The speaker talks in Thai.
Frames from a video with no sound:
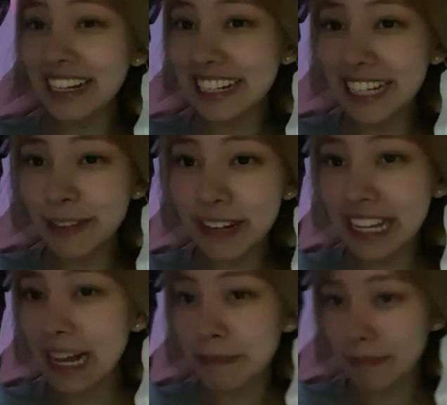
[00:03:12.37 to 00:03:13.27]
อรีบวิ่ง
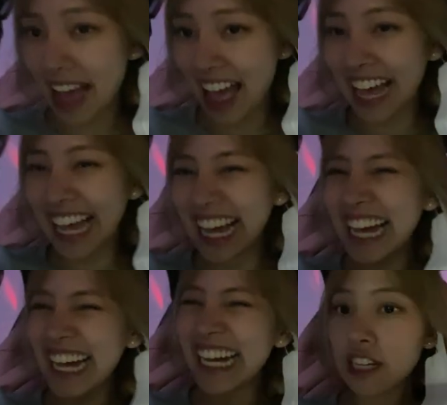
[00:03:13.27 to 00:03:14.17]
กลับมา
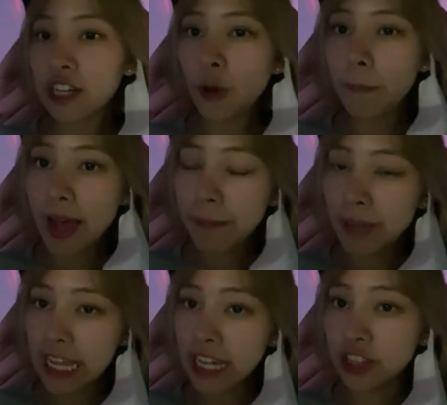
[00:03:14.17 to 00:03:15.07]
คือโอป้ามา
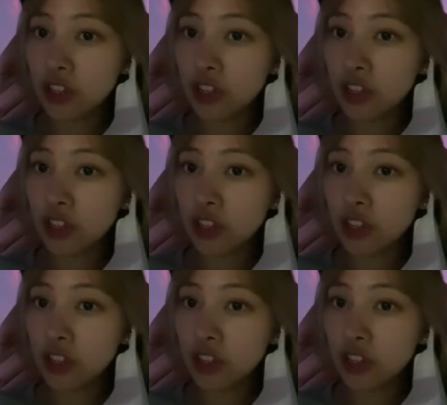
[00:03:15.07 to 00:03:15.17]
เห็น